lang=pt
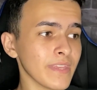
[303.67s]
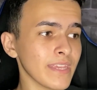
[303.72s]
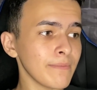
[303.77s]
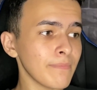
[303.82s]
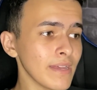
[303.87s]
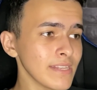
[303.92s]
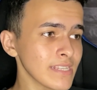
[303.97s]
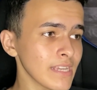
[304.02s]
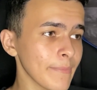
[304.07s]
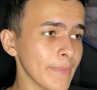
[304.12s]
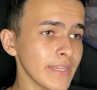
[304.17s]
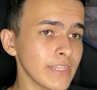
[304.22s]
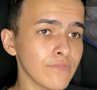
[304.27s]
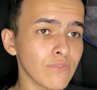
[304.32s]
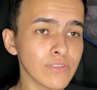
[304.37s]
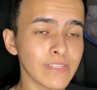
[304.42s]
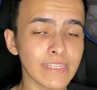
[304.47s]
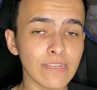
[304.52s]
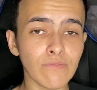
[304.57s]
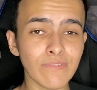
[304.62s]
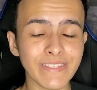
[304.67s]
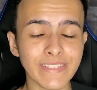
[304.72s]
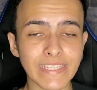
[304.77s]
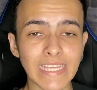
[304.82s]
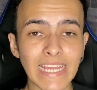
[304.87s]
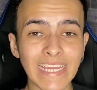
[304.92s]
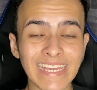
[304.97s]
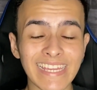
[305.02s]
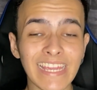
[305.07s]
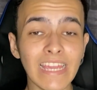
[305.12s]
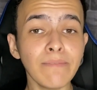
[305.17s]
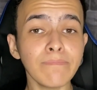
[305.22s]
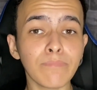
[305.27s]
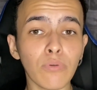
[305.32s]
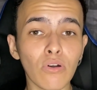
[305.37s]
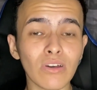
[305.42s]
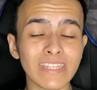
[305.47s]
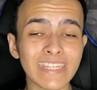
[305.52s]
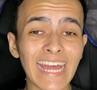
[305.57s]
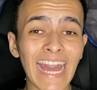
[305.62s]
que basicamente você consegue
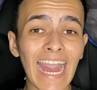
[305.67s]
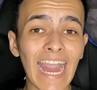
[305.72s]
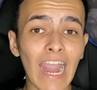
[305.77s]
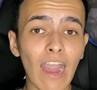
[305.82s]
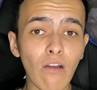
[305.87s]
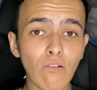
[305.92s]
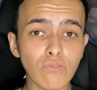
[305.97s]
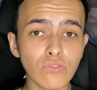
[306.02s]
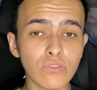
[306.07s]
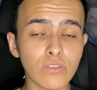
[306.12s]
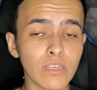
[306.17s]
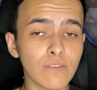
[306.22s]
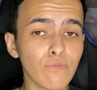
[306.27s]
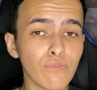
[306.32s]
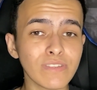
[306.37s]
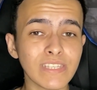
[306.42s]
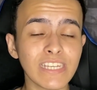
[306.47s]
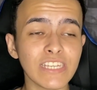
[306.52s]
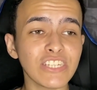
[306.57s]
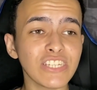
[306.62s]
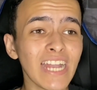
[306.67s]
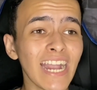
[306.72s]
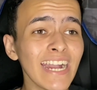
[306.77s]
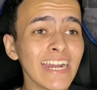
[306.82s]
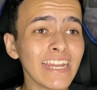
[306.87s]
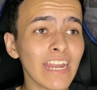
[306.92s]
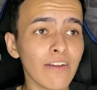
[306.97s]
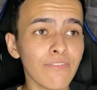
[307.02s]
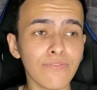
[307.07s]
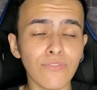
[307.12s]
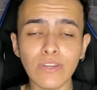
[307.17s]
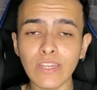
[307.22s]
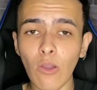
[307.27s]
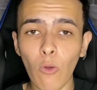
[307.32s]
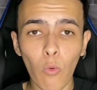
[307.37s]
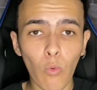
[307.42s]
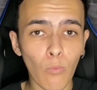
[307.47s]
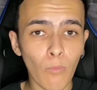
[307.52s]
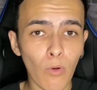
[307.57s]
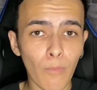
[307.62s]
importar áudios que você já gravou em
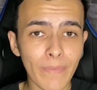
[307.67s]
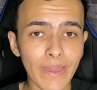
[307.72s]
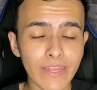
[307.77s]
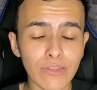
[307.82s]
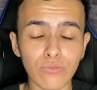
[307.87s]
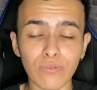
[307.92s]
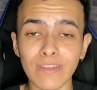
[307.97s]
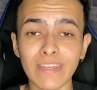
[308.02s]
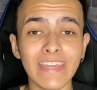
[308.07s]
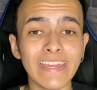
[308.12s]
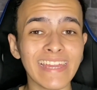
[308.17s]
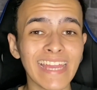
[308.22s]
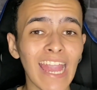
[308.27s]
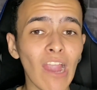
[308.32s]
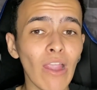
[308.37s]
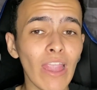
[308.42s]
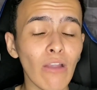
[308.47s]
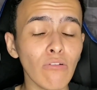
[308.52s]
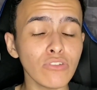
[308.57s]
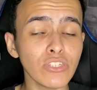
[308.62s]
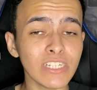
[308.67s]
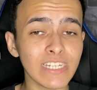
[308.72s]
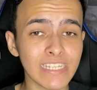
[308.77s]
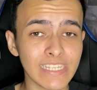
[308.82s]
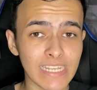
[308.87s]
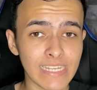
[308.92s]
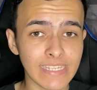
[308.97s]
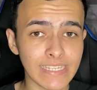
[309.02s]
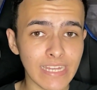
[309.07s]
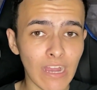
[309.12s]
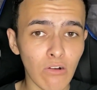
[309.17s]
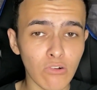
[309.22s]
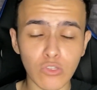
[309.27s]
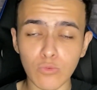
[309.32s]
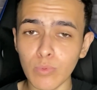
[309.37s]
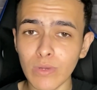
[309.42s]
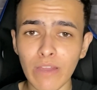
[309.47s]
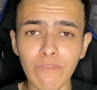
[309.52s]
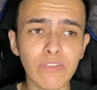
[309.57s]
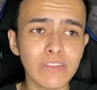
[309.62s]
algum momento e quer reutilizar esse
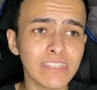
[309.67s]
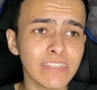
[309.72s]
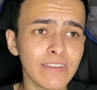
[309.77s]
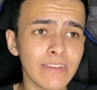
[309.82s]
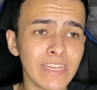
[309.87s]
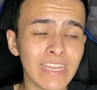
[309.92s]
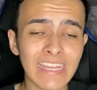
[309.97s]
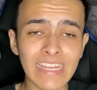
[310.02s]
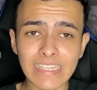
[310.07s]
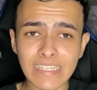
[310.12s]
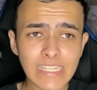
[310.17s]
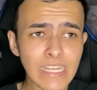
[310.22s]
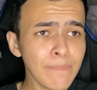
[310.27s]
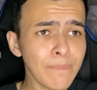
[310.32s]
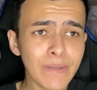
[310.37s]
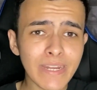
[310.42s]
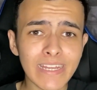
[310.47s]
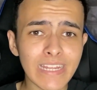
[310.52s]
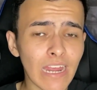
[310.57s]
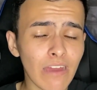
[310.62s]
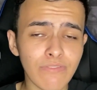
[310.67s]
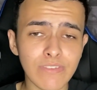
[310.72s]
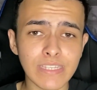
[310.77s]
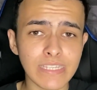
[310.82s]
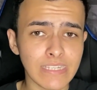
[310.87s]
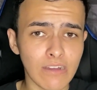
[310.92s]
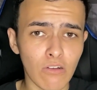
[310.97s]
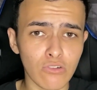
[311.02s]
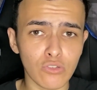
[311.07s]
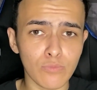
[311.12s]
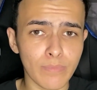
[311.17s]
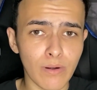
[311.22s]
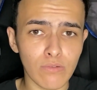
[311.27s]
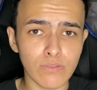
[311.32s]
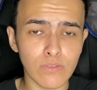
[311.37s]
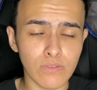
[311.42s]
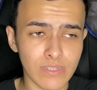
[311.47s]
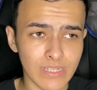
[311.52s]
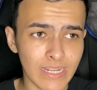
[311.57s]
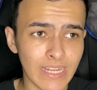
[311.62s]
áudio, porque você sempre grava esse áudio para
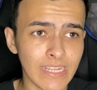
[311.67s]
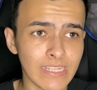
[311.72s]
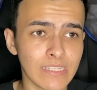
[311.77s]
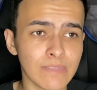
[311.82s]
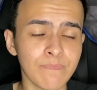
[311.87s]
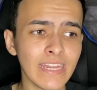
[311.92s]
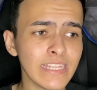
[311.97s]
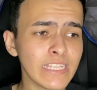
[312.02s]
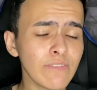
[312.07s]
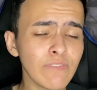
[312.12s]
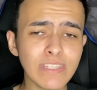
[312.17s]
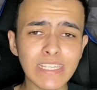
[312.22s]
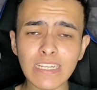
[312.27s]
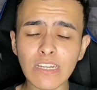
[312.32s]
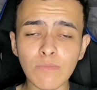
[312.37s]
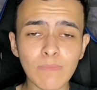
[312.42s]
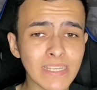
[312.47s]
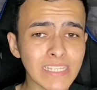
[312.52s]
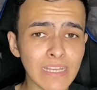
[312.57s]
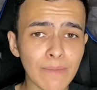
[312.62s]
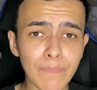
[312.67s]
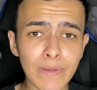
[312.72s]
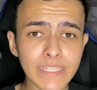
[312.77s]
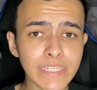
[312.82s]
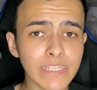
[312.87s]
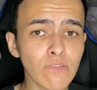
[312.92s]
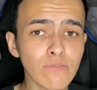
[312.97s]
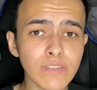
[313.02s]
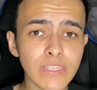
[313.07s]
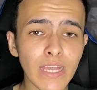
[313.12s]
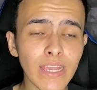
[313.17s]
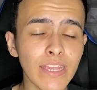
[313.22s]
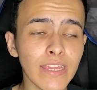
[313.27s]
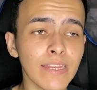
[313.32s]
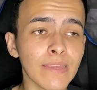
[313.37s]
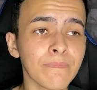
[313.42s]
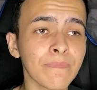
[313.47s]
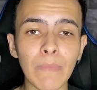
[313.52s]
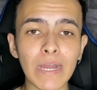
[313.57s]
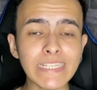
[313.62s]
os seus clientes, então você quer começar a passar a usar
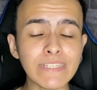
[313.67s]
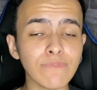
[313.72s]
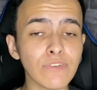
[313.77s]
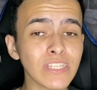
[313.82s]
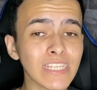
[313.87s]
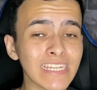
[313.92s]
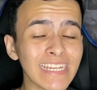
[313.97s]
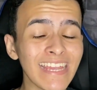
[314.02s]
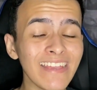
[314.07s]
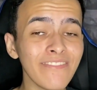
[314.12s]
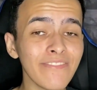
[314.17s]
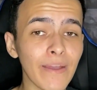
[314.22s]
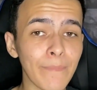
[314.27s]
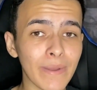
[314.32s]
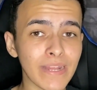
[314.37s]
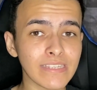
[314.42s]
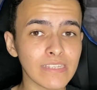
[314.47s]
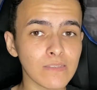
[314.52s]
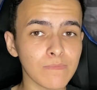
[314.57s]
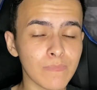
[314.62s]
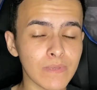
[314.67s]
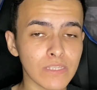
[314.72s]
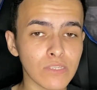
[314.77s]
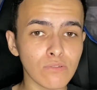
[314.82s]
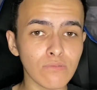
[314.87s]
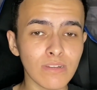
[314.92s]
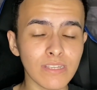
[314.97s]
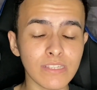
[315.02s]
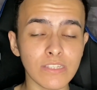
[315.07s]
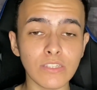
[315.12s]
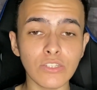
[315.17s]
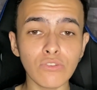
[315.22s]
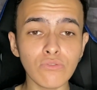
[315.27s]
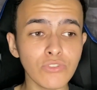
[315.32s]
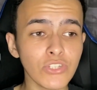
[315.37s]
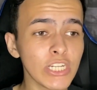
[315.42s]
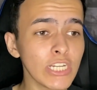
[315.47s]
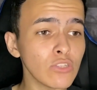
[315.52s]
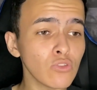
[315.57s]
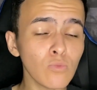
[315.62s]
ele, mas você quer enviar para essas pessoas de um
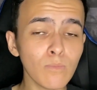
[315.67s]
jeito